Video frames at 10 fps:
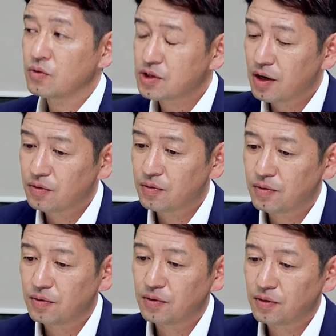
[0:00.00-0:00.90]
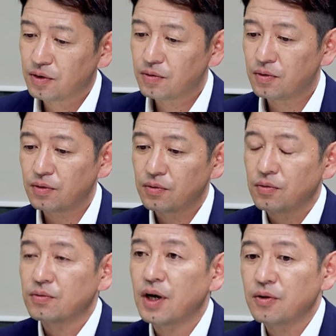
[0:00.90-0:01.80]
当時あの日本
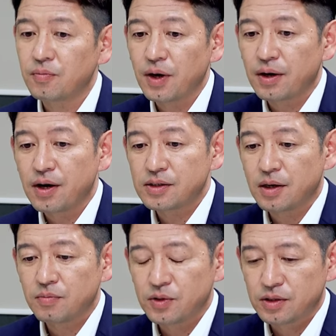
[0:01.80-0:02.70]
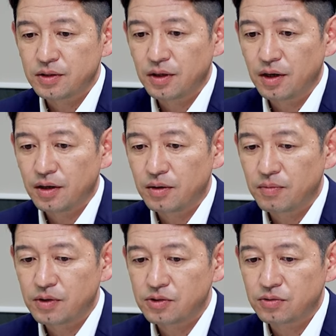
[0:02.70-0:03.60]
国内のメーカーさんもですねやっ
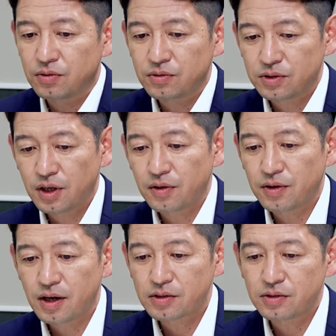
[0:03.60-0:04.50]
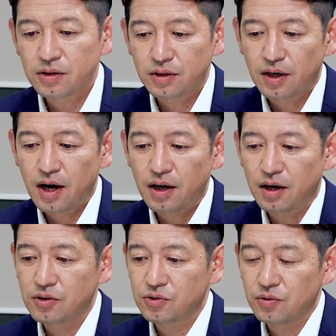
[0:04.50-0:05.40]
ぱり中国製の安い安
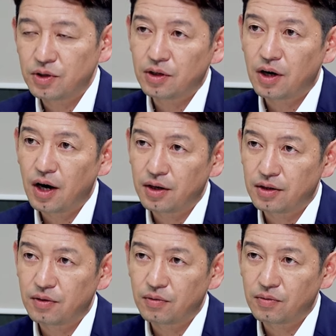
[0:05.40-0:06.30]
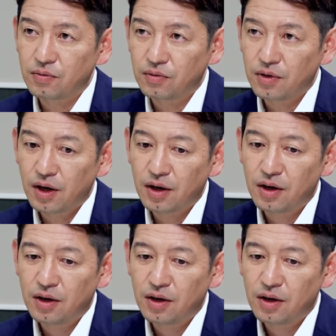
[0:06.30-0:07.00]
価な商品が入ってくることで、